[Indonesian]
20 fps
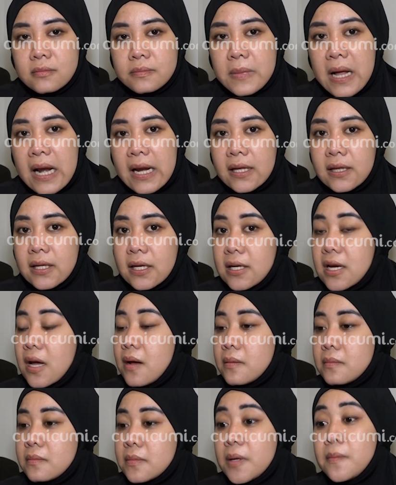paling
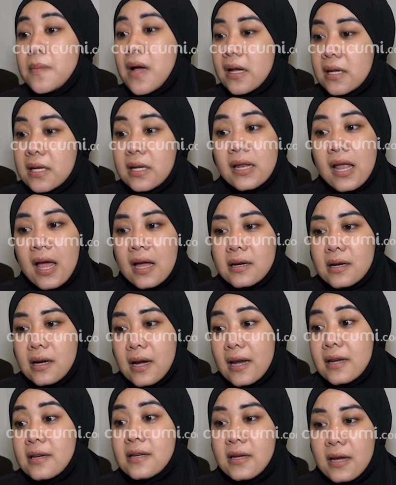tidak berbagilah
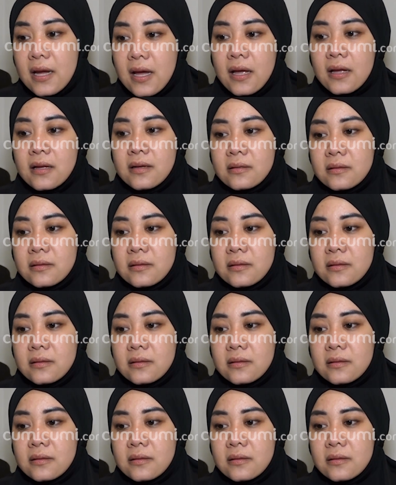dengan dia